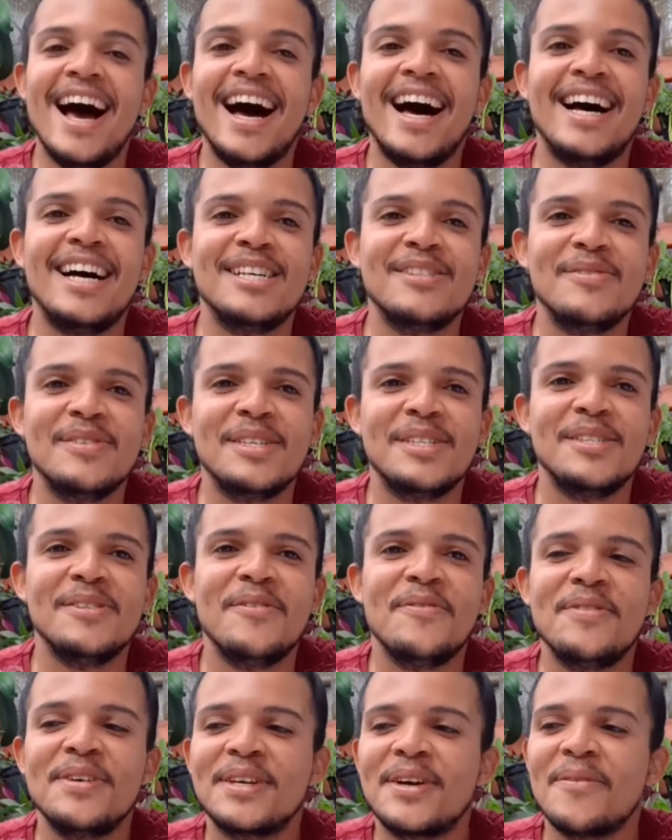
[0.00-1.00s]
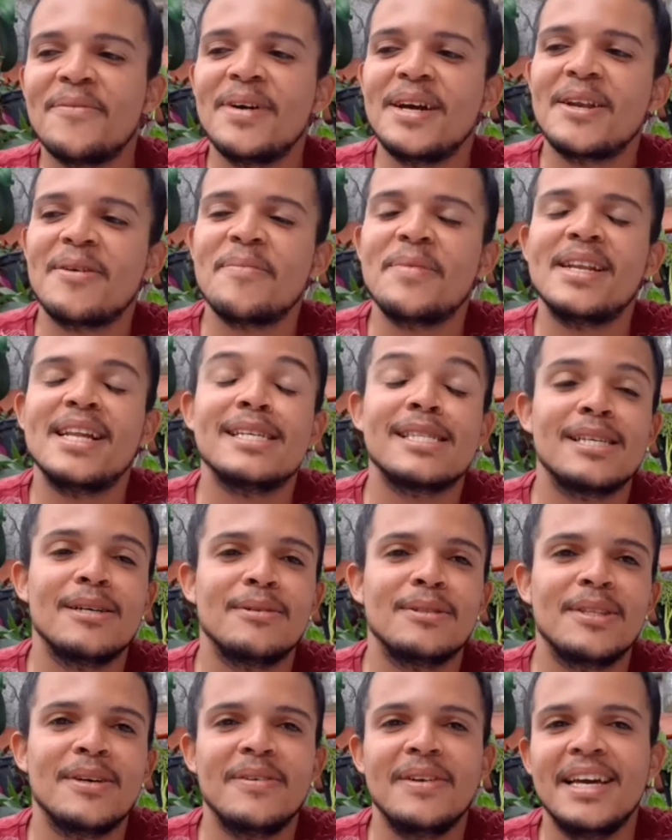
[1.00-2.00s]
Às vezes não fica uma iluminação
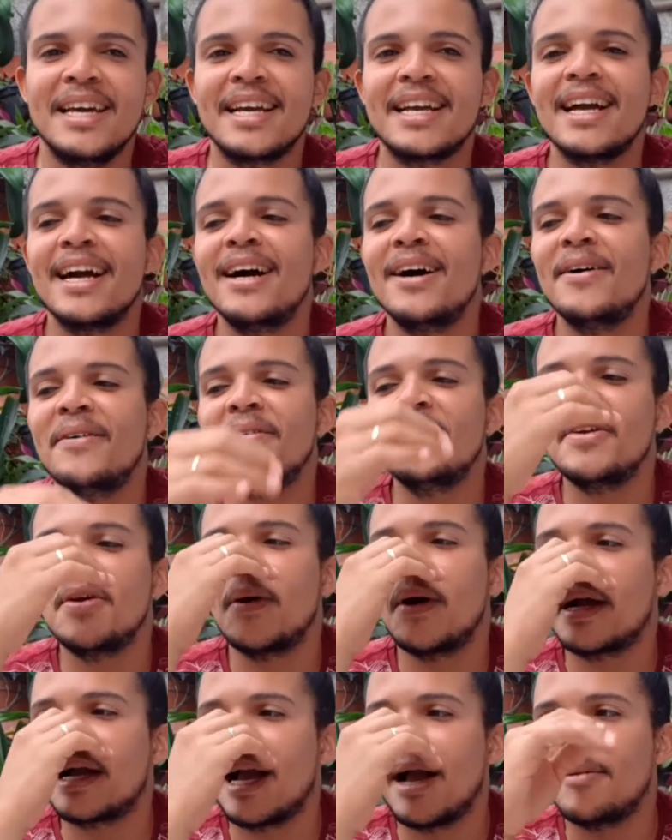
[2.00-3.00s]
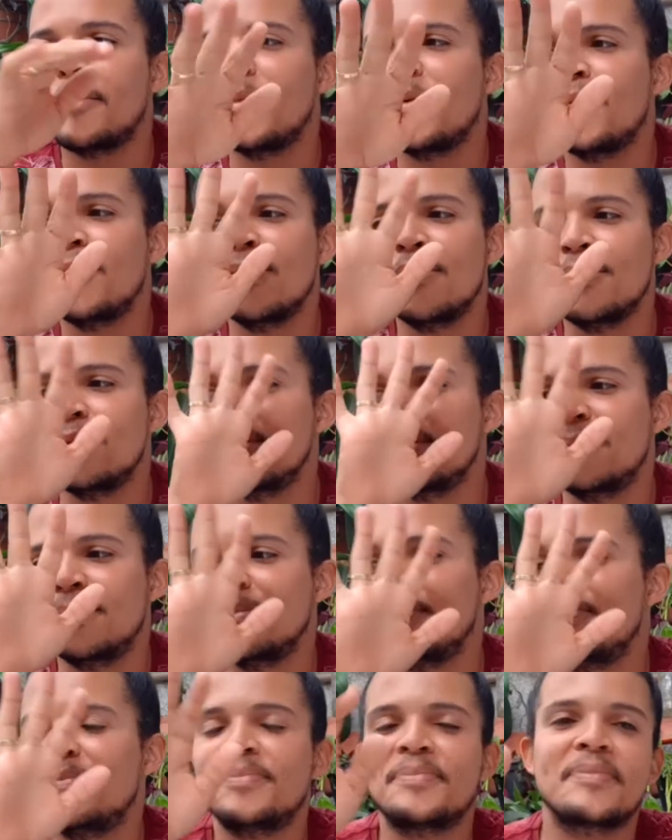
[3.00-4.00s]
tão legal e eu acabo
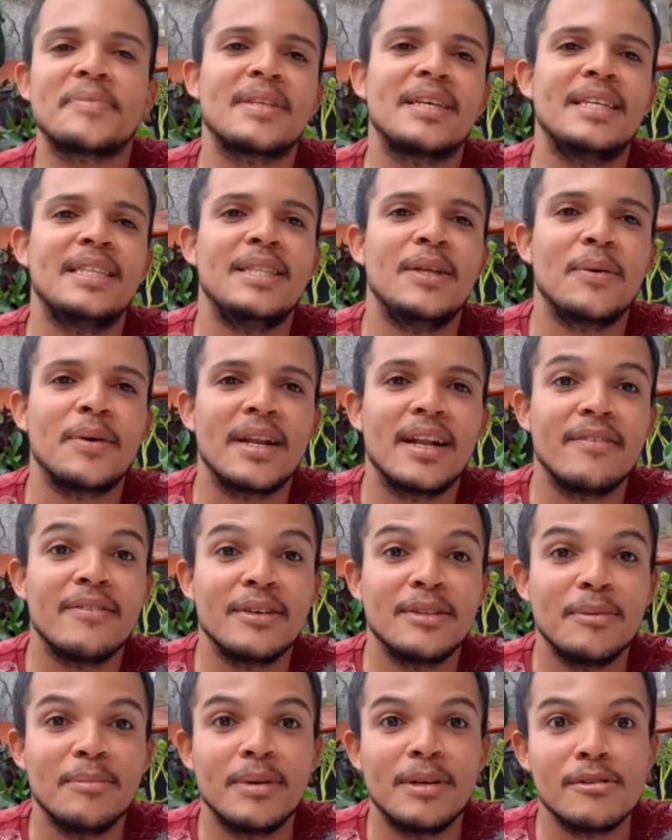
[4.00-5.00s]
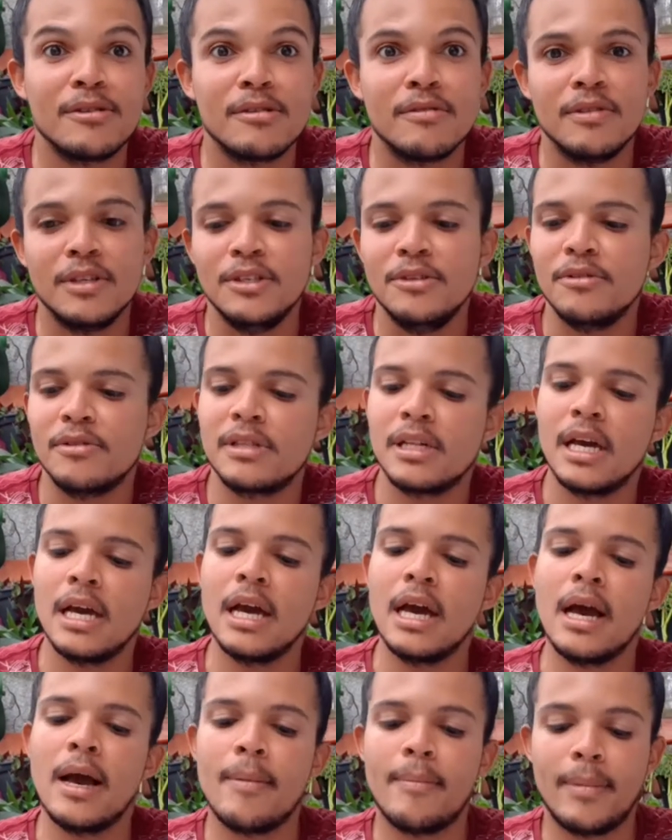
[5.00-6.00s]
não gravando bem os vídeos.
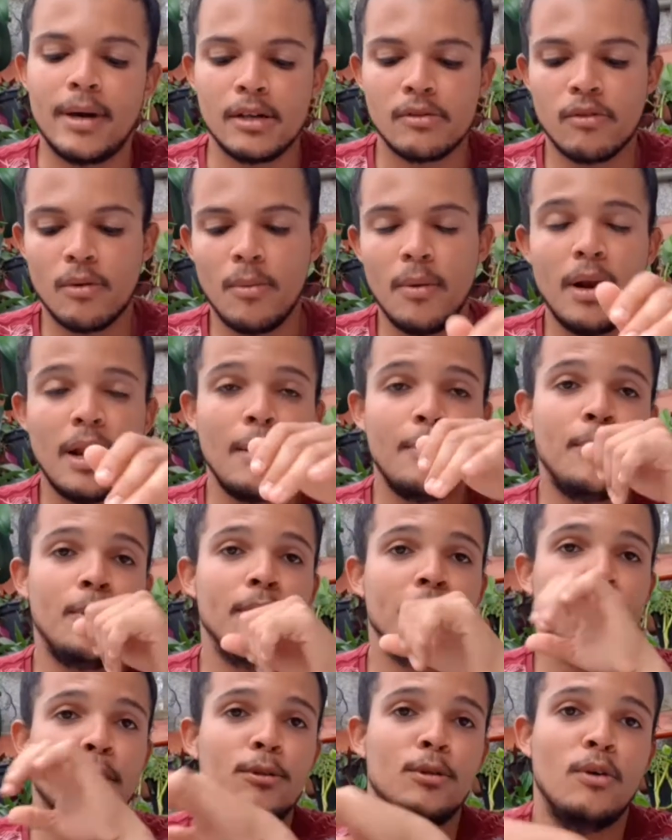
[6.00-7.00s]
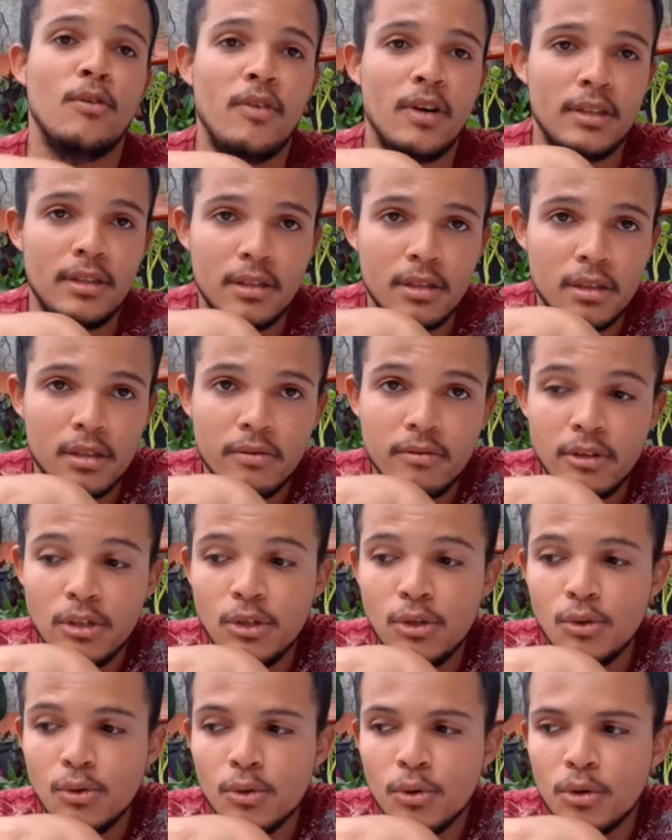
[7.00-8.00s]
Mas vamos lá, porque eu tô fazendo esse
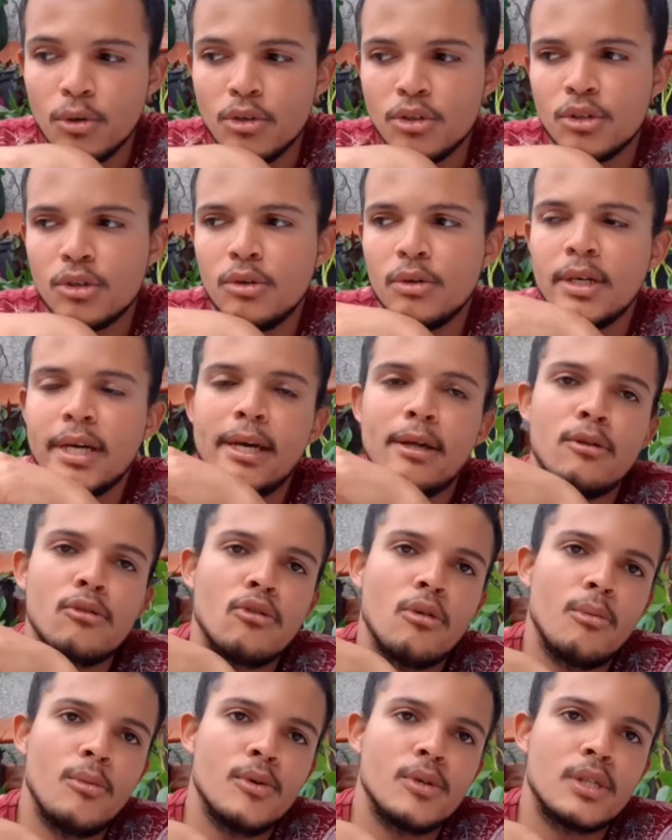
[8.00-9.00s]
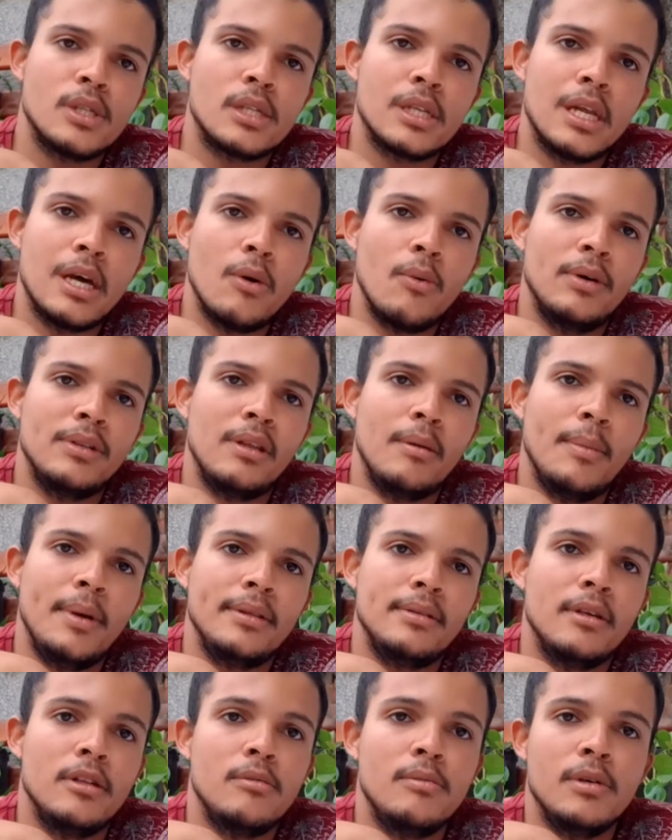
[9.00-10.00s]
vídeo hoje? Eu não quero só mostrar o
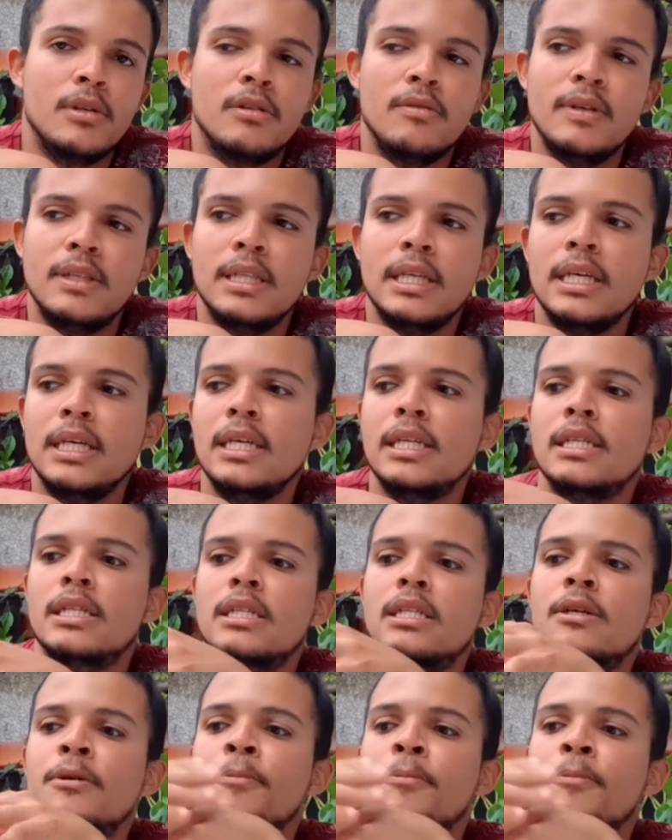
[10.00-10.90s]
andamento das minhas videiras.